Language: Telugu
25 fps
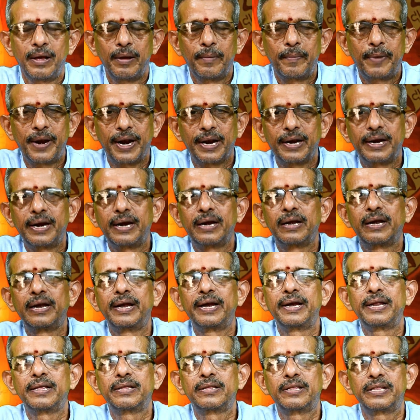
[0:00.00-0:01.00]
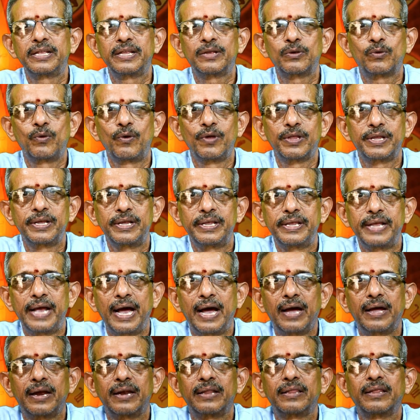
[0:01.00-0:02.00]
ప్రెగ్నెంట్ లేడీస్ తీసుకోవాల్సిన
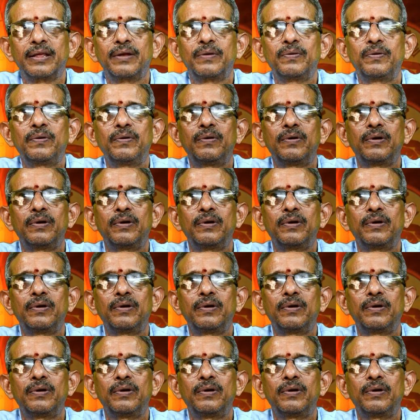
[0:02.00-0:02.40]
జాగ్రత్తలు